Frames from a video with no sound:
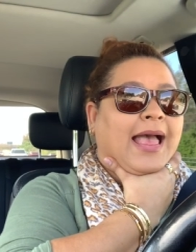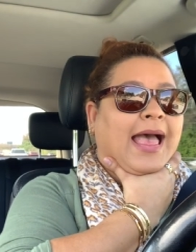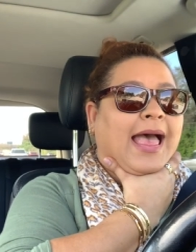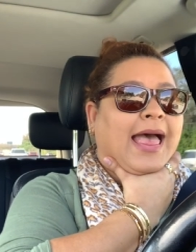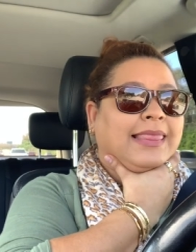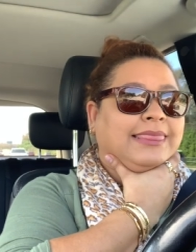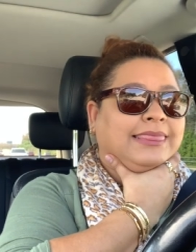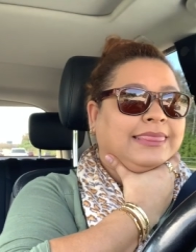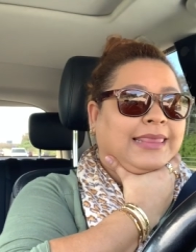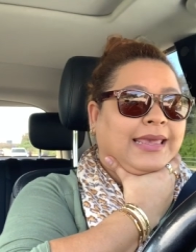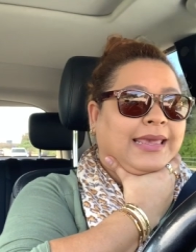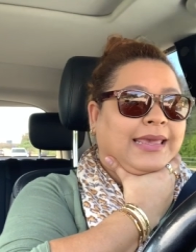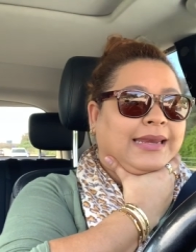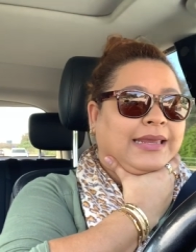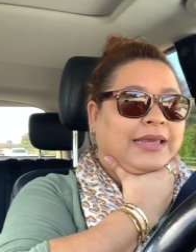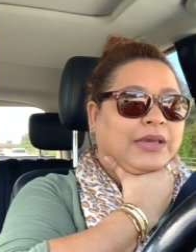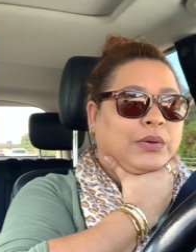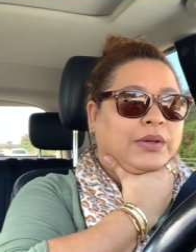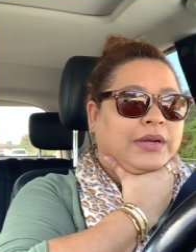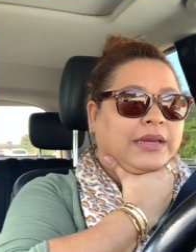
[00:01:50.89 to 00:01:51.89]

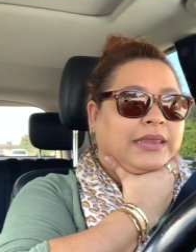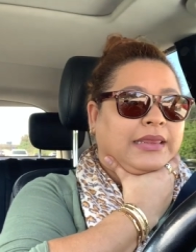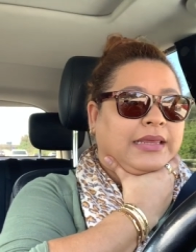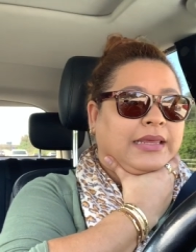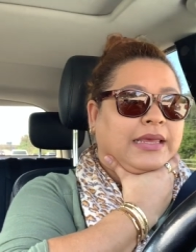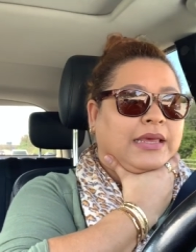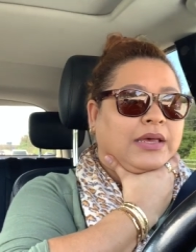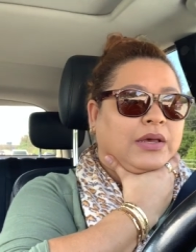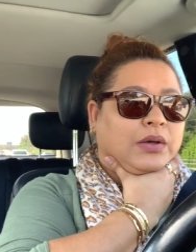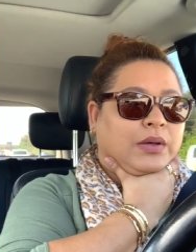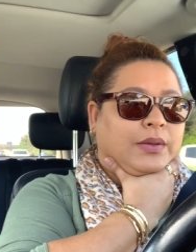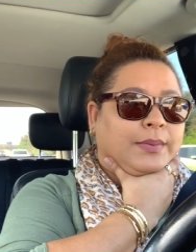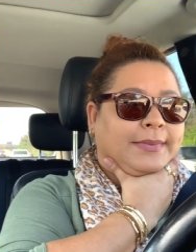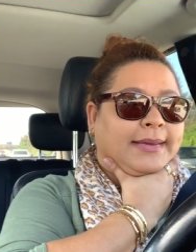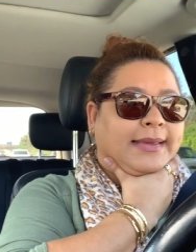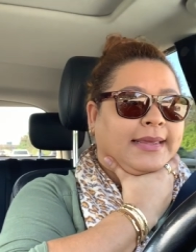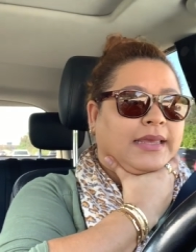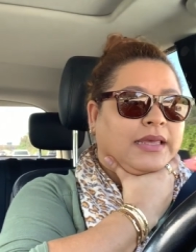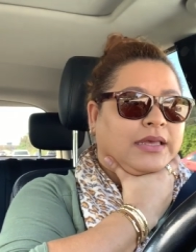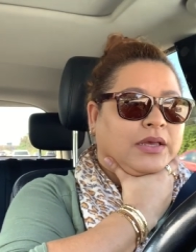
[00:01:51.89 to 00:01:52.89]
anterior y dije, oh
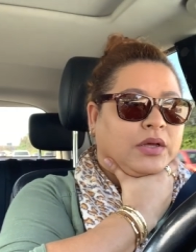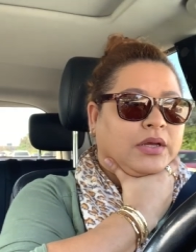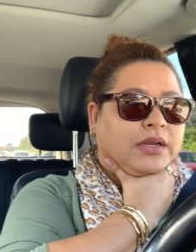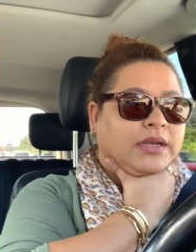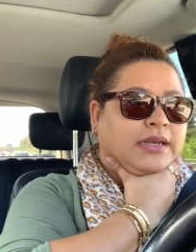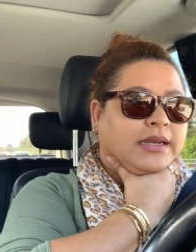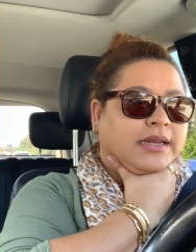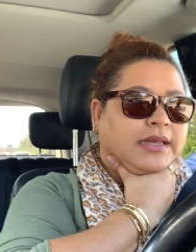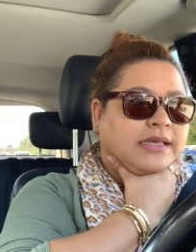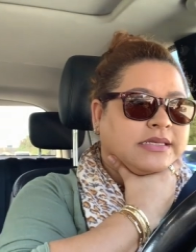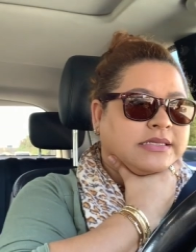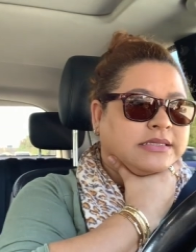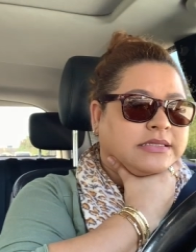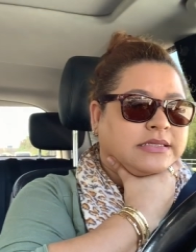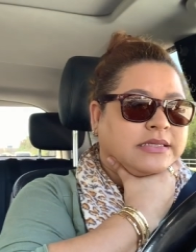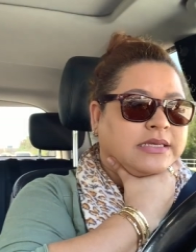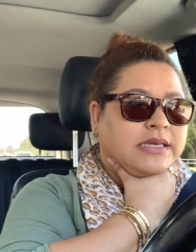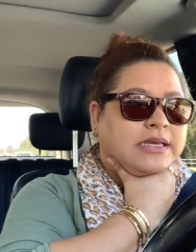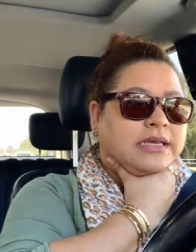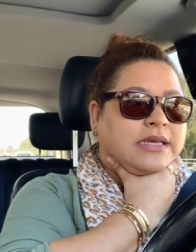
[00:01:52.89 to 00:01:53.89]
my
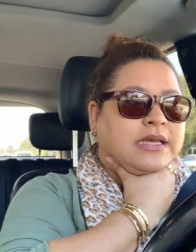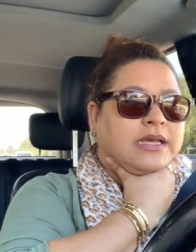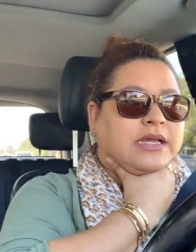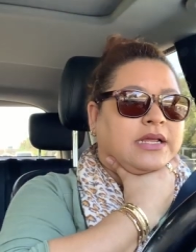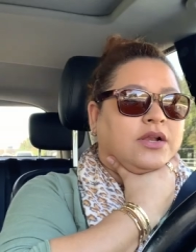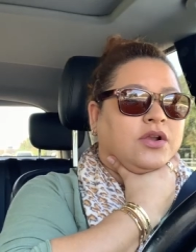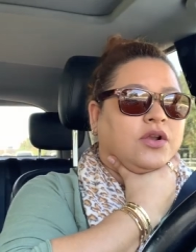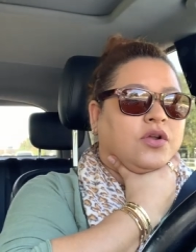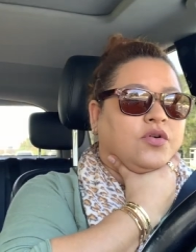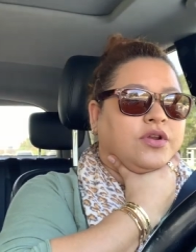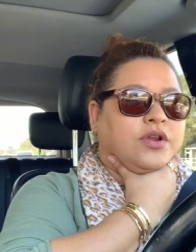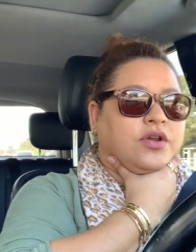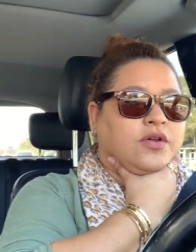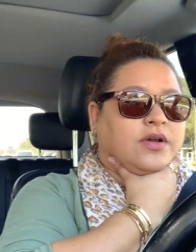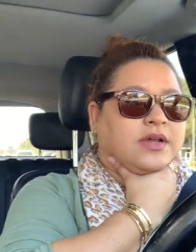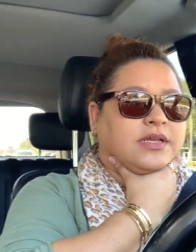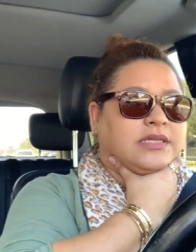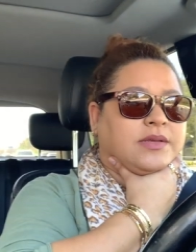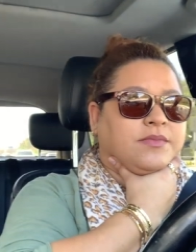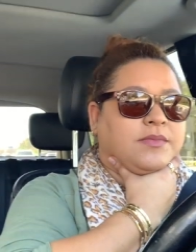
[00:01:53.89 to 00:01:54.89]
goodness, lo
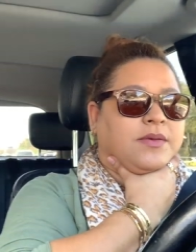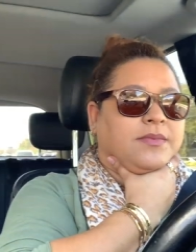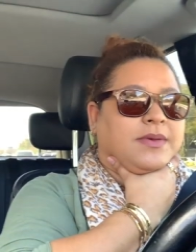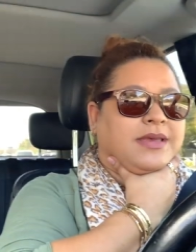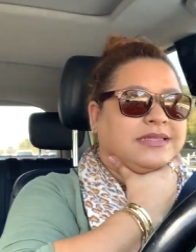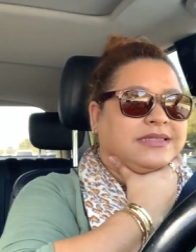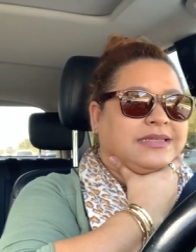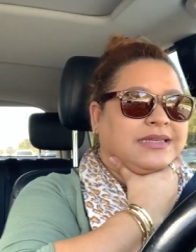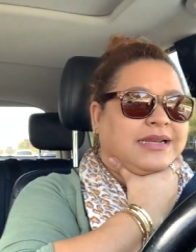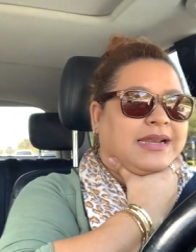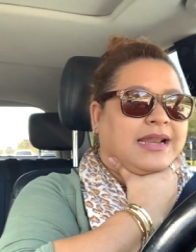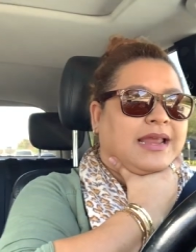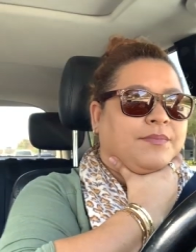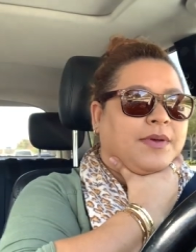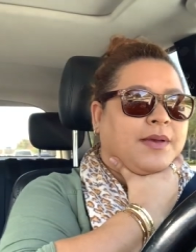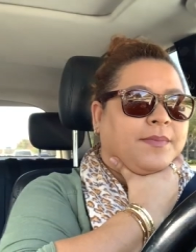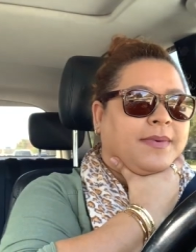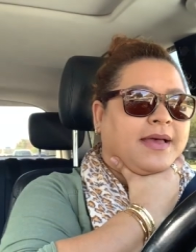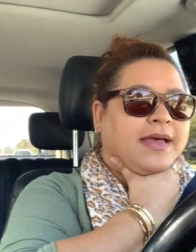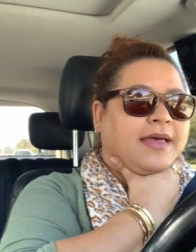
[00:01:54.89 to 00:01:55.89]
único que se me ve es la
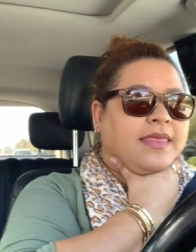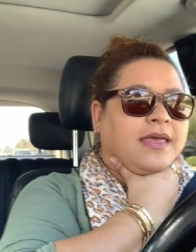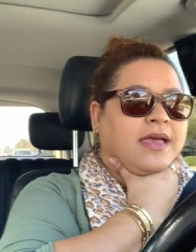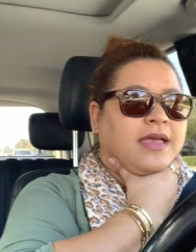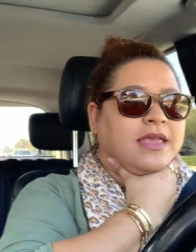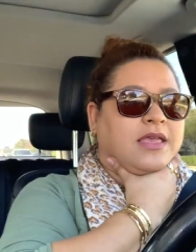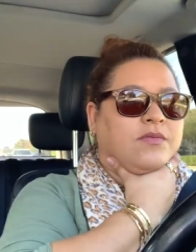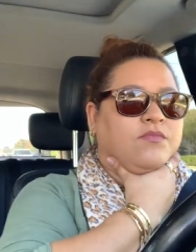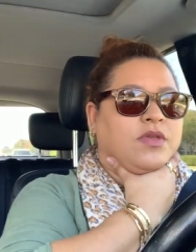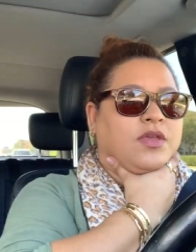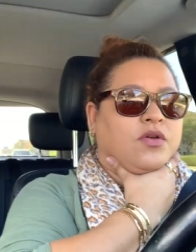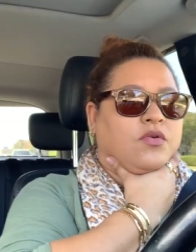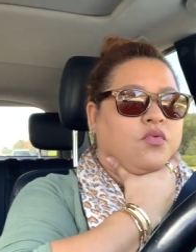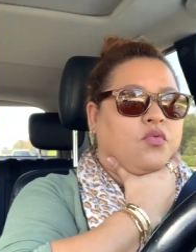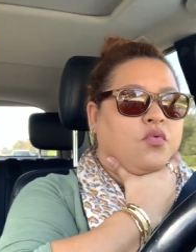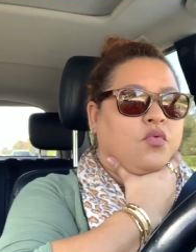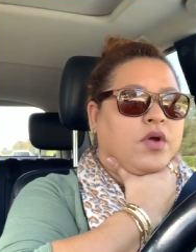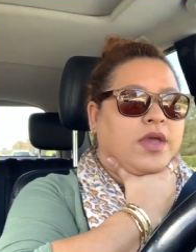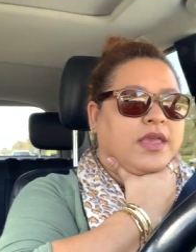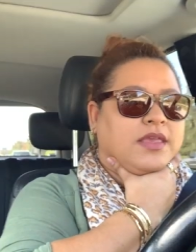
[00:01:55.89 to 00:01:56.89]
papada y mi
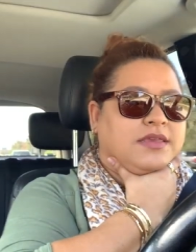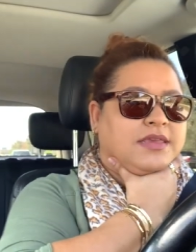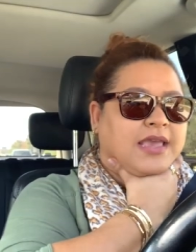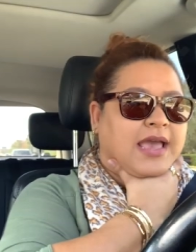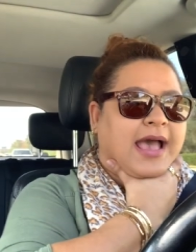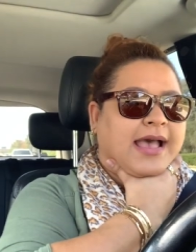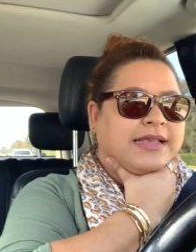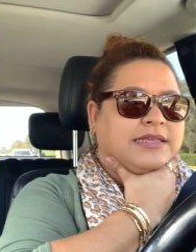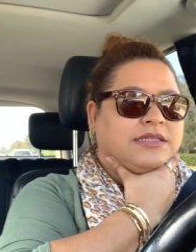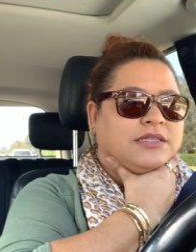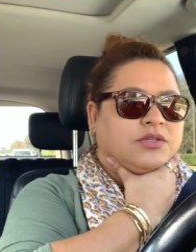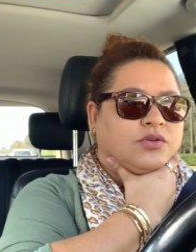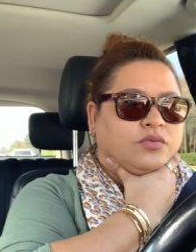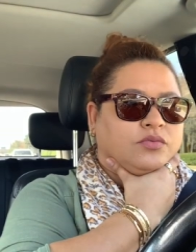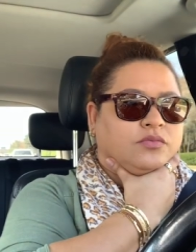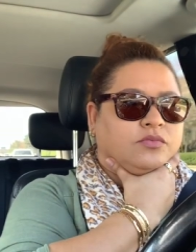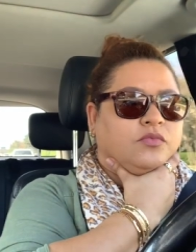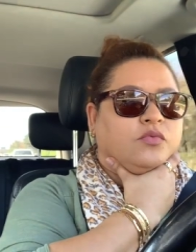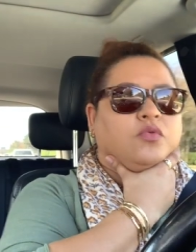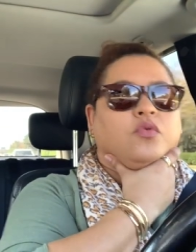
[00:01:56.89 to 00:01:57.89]
cuellazo.
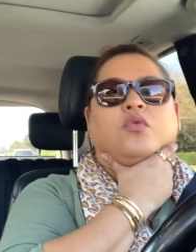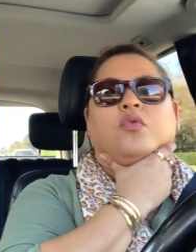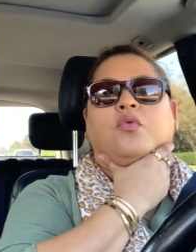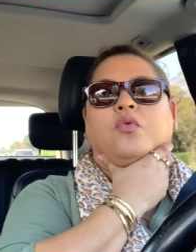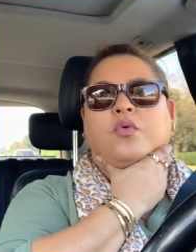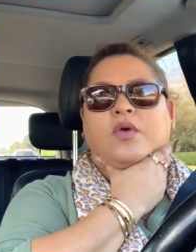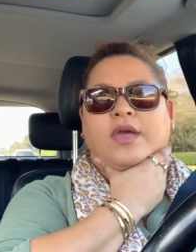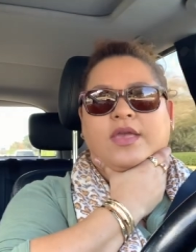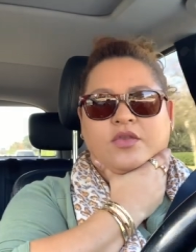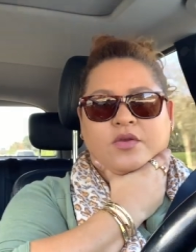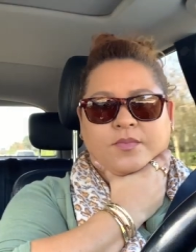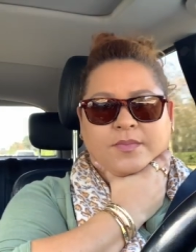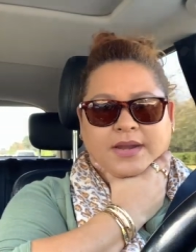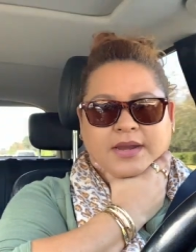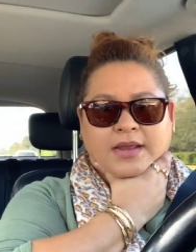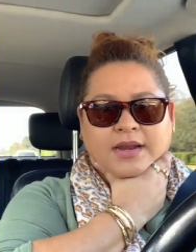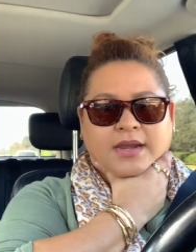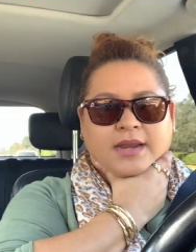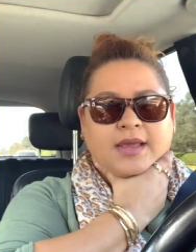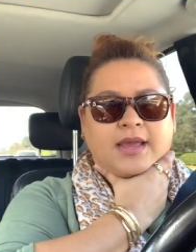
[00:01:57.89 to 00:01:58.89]
Cuello
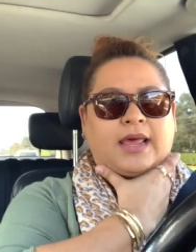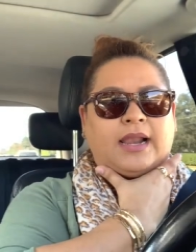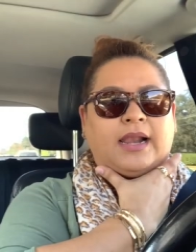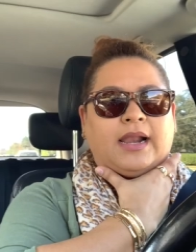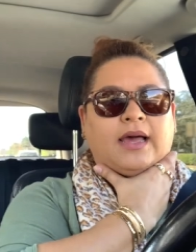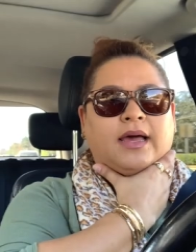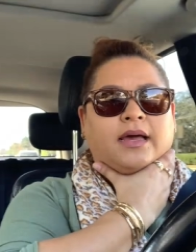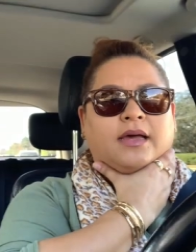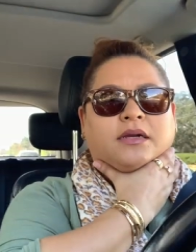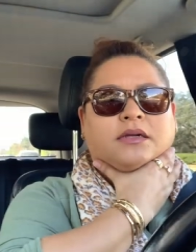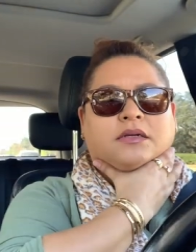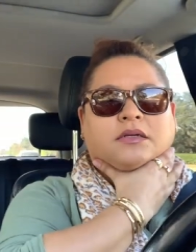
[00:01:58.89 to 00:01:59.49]
para regalar.